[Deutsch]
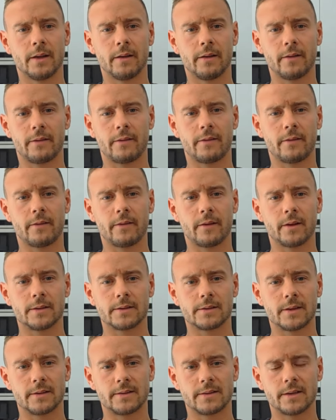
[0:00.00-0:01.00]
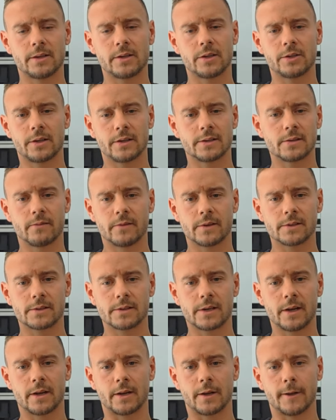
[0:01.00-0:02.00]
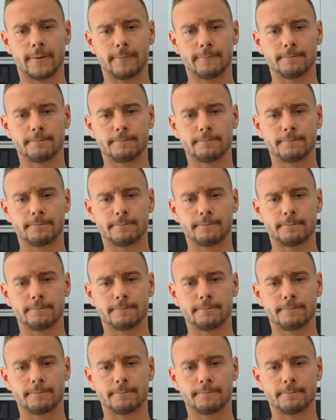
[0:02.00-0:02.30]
ist, ist tatsächlich das, um was es geht.